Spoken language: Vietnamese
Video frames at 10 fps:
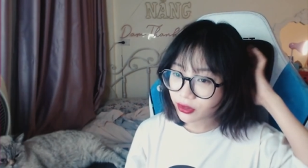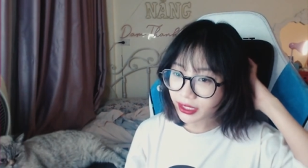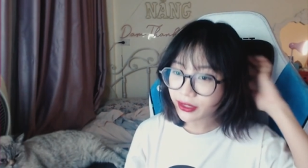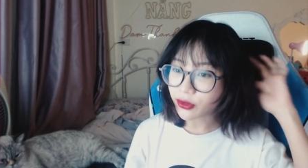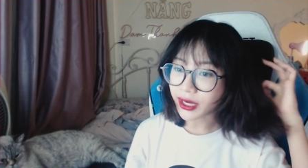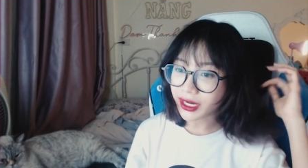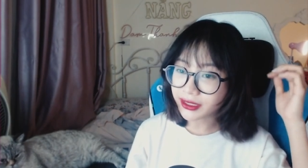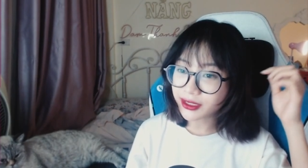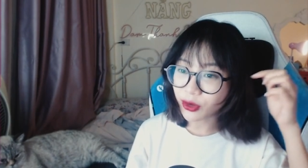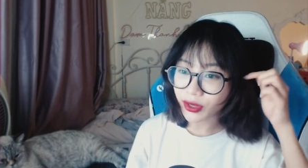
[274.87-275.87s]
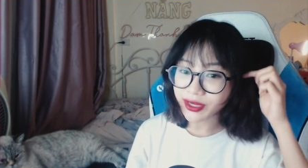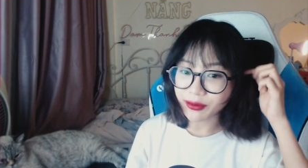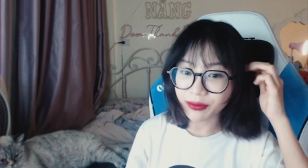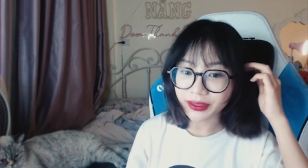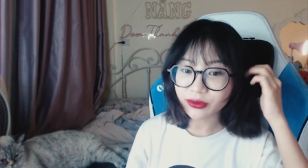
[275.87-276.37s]
thay đổi khá là nhiều quan điểm
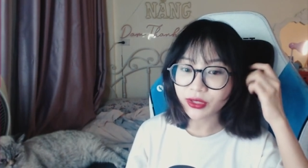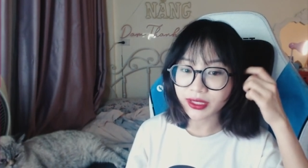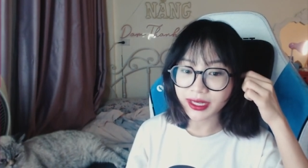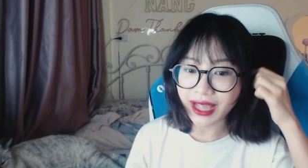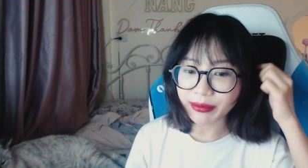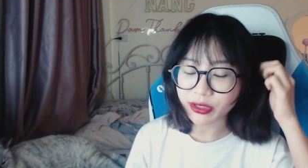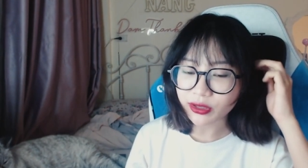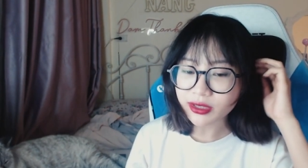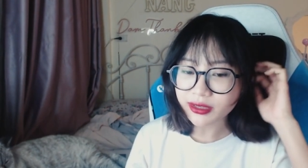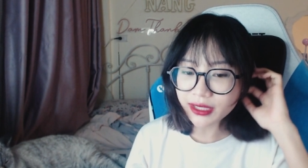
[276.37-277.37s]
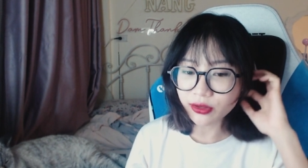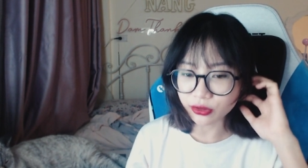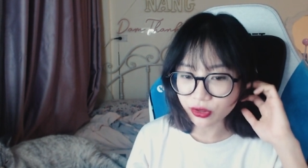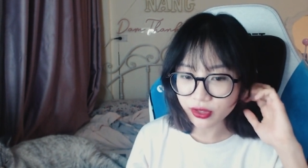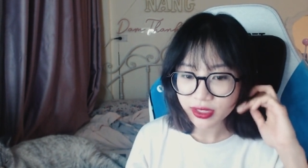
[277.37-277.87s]
của mình trong chuyện tình cảm thì nó tự thay đổi thôi